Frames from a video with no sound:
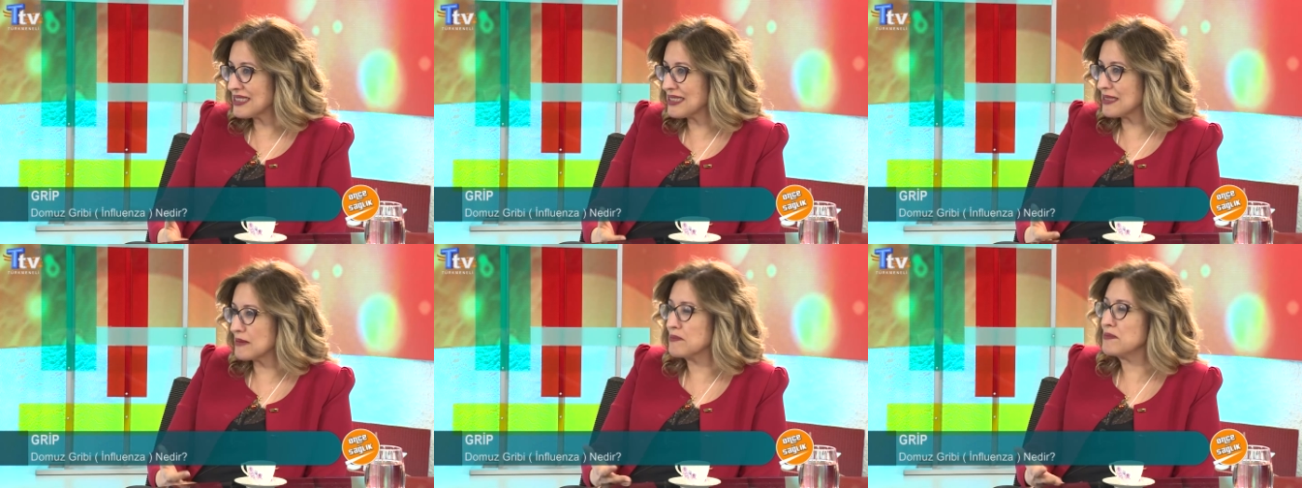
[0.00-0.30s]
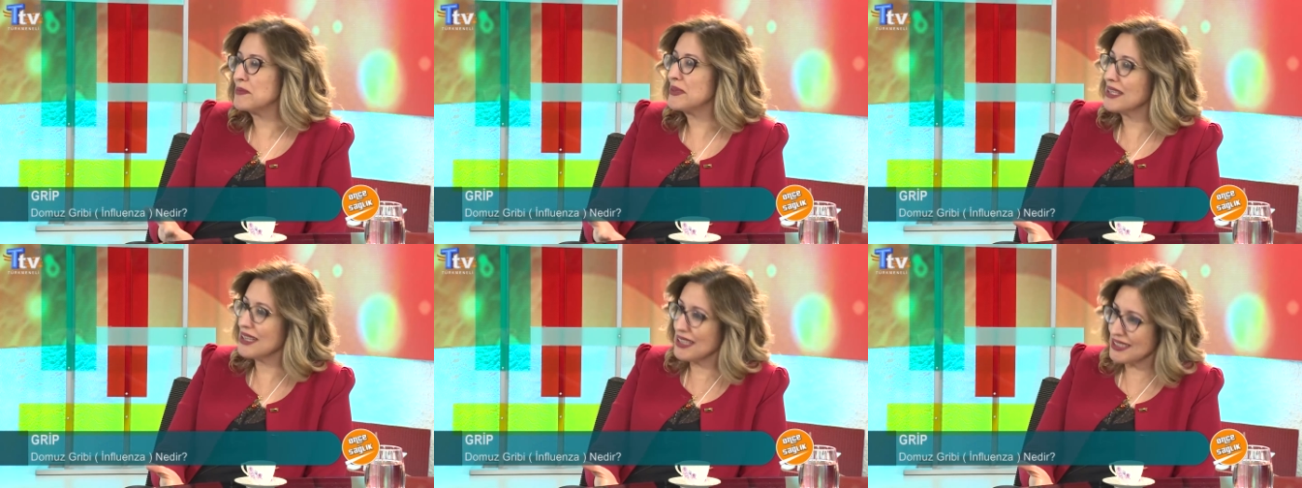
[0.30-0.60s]

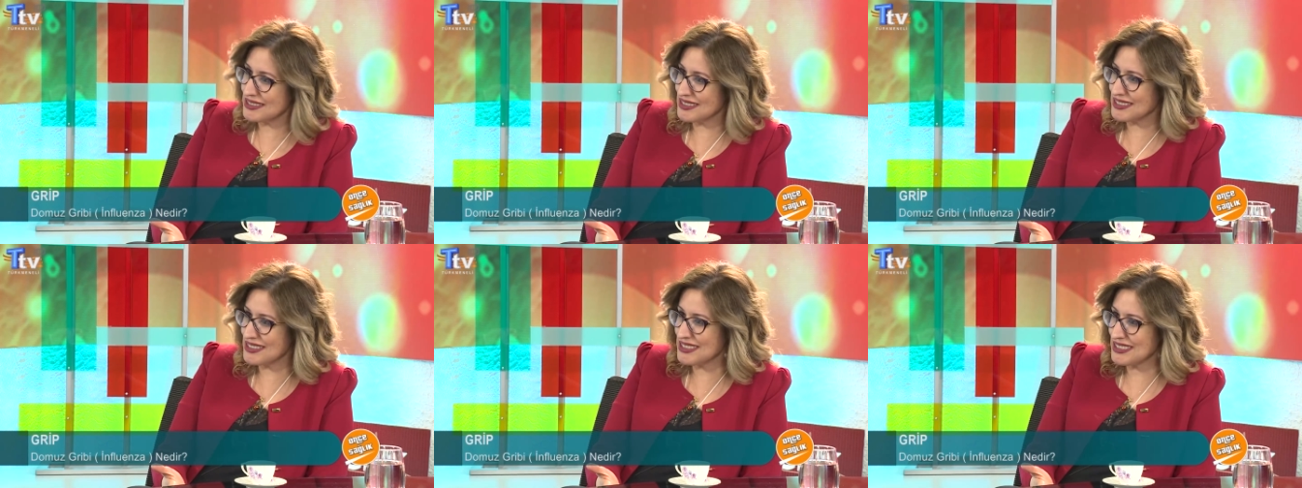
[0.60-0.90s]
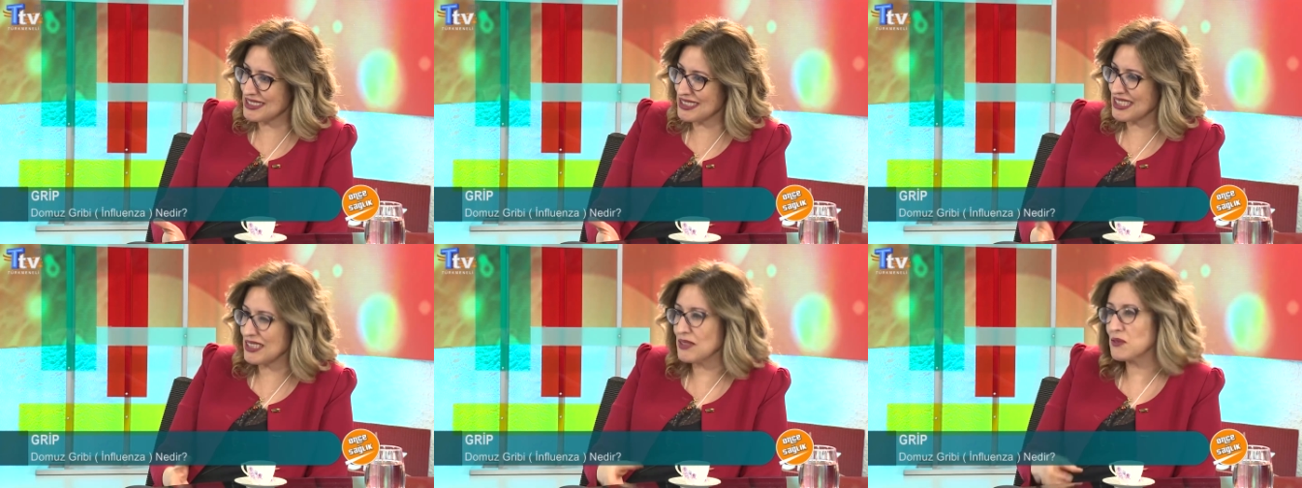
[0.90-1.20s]
tıbbi
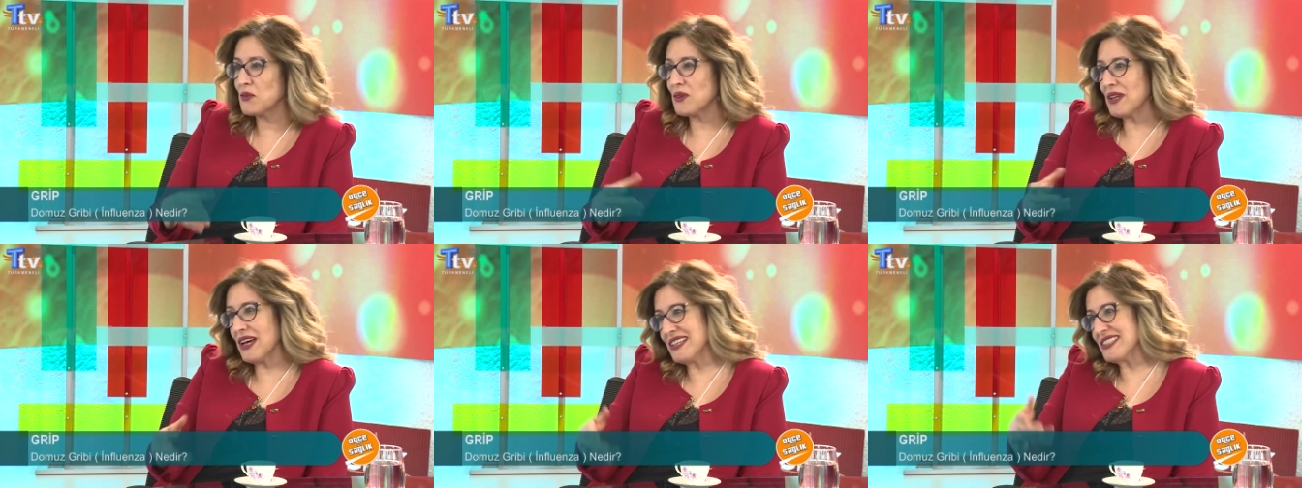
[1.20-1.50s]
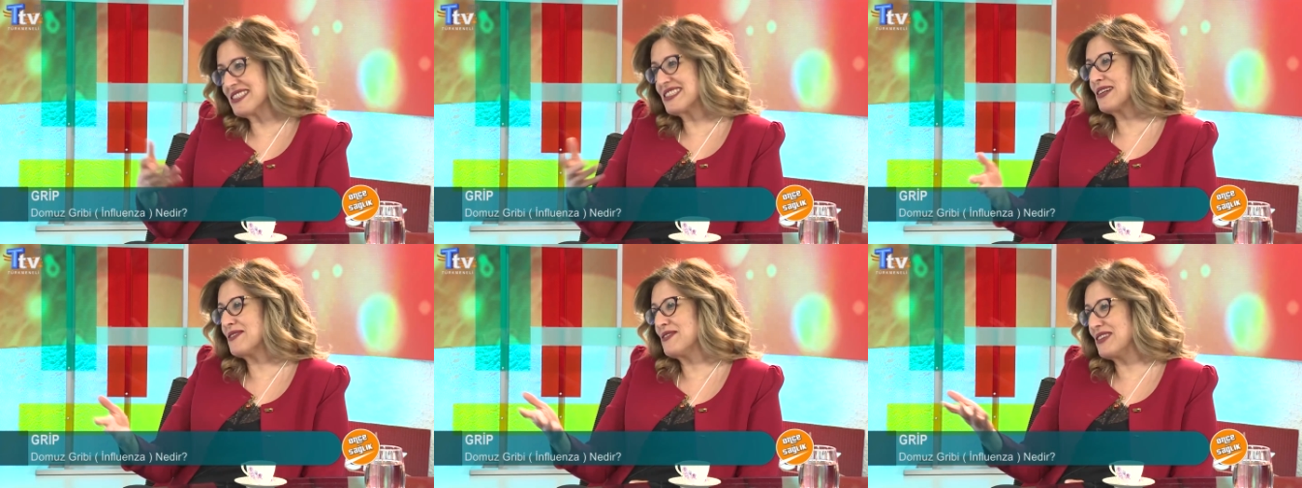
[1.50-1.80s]
adıdır.
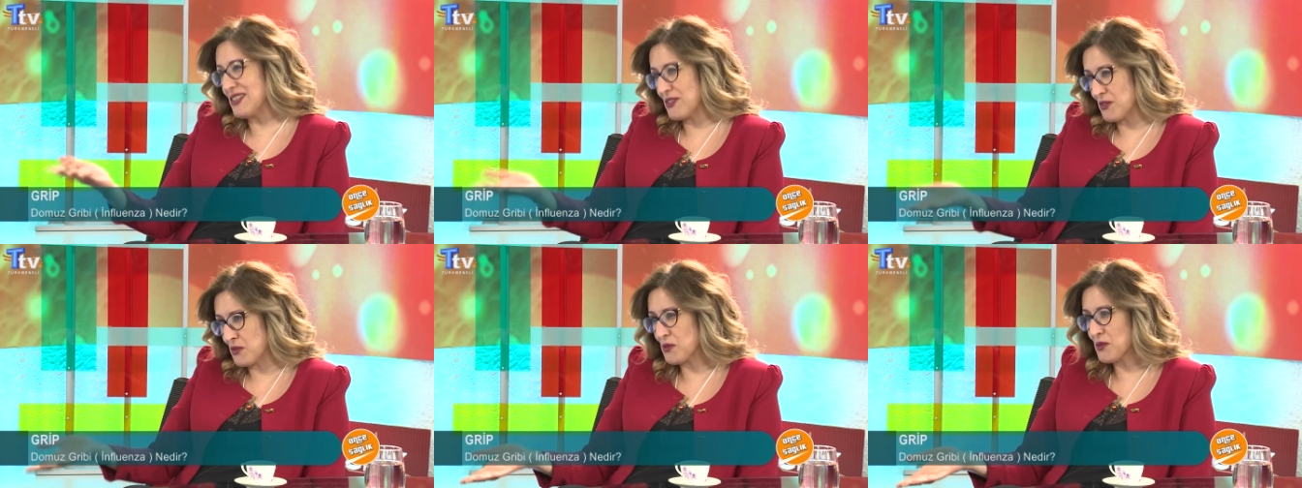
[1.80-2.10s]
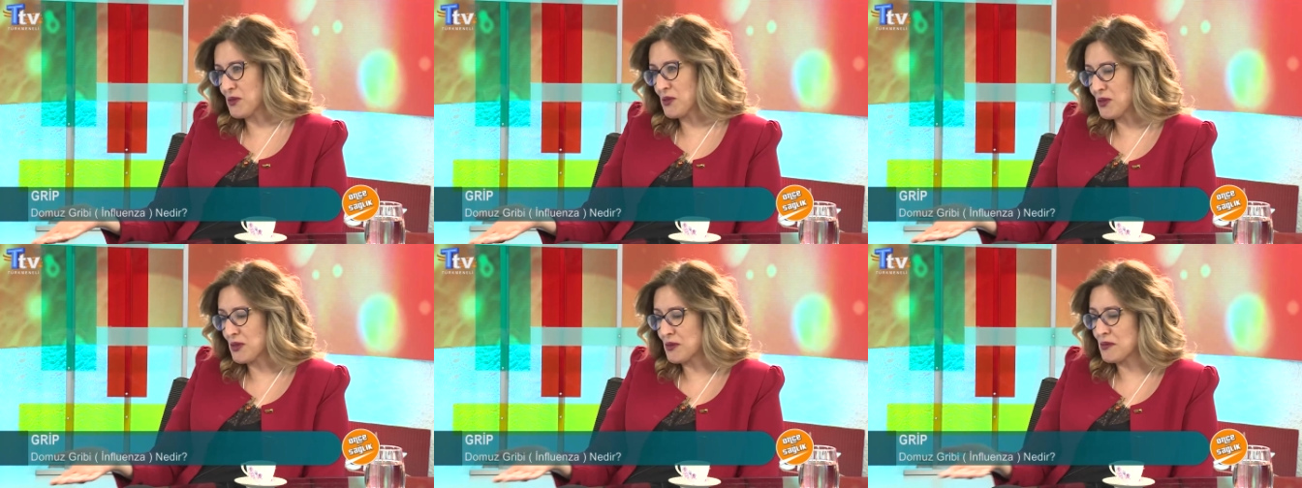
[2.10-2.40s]
İnfluenza
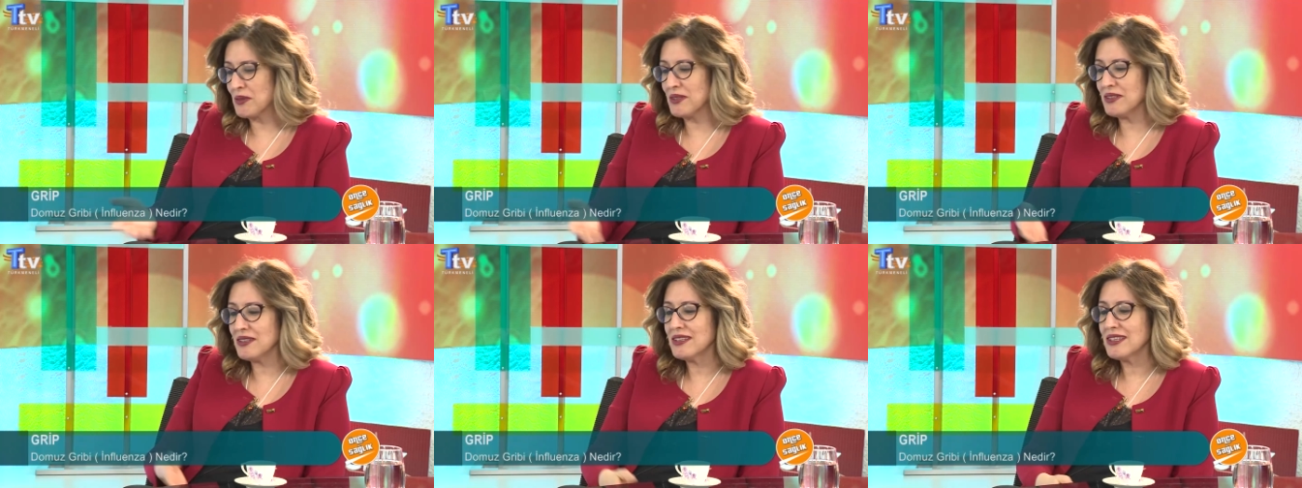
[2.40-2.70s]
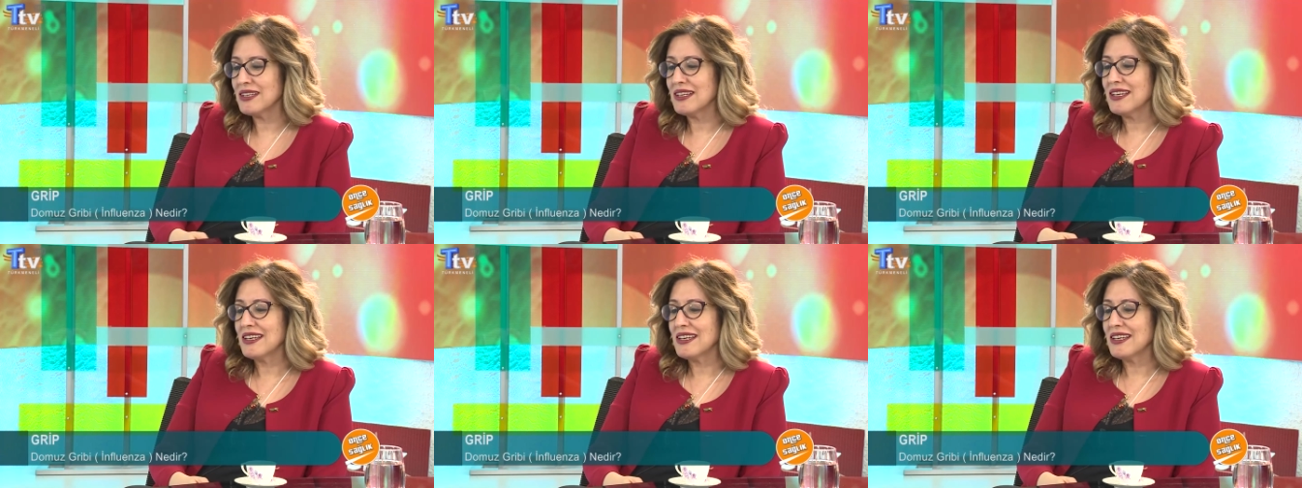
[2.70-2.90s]
virüsüdür bu.